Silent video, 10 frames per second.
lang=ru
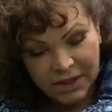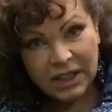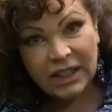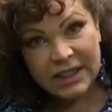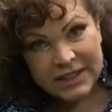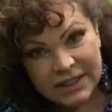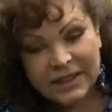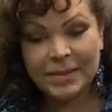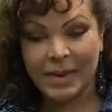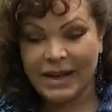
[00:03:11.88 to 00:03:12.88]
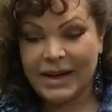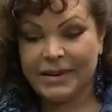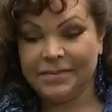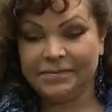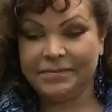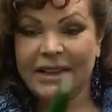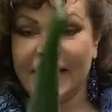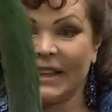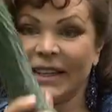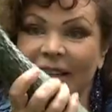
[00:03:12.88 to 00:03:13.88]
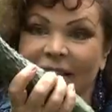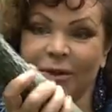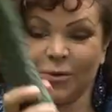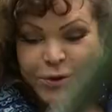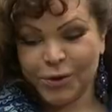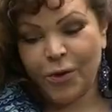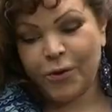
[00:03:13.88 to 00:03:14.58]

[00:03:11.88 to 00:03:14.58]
Корзинка мала для таких огурцов.